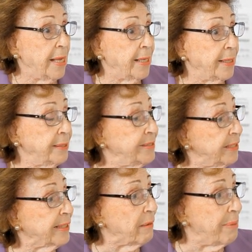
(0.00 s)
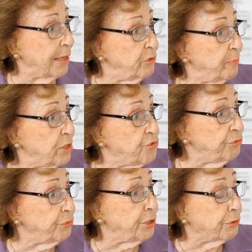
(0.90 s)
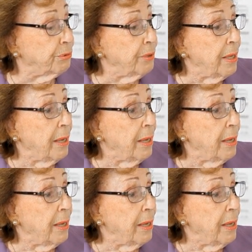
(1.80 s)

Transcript: é, de trabalho mediúnico,